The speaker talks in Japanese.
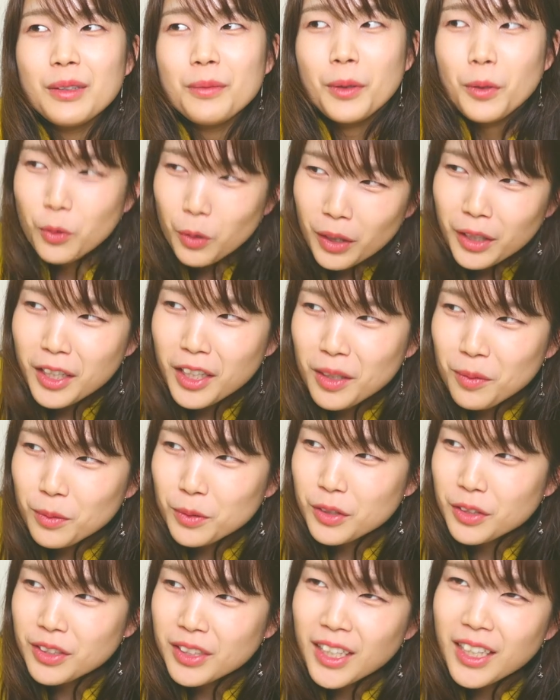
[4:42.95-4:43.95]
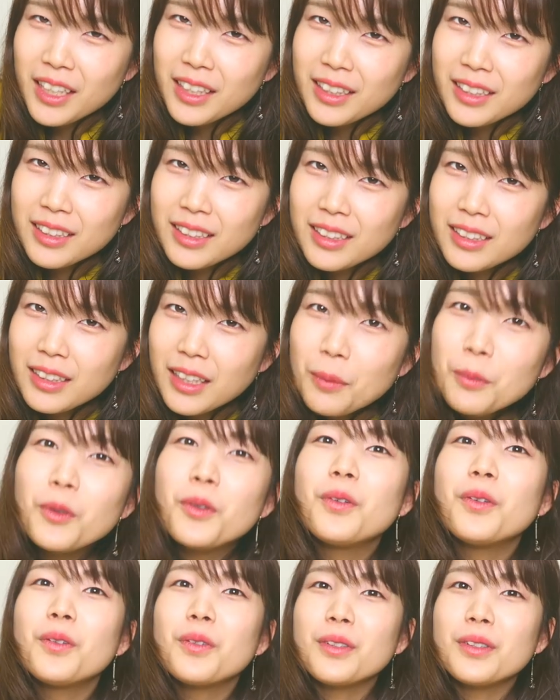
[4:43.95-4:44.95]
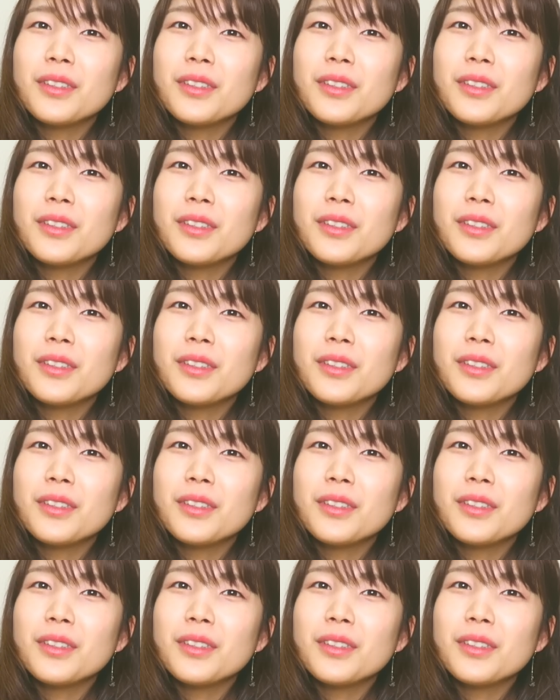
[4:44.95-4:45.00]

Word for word: まあ、これからも続けても